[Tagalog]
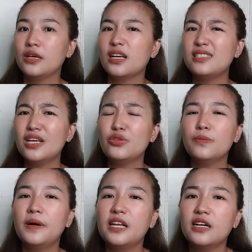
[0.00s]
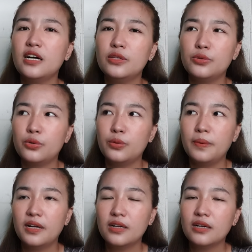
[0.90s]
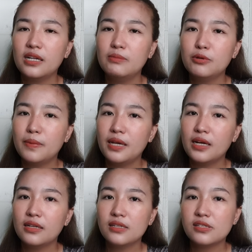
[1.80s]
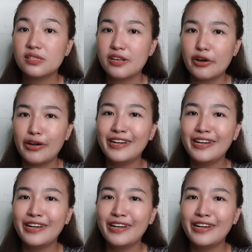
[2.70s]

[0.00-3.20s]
Kasi ito parang ano, parang alam mo yung parang nasa CR.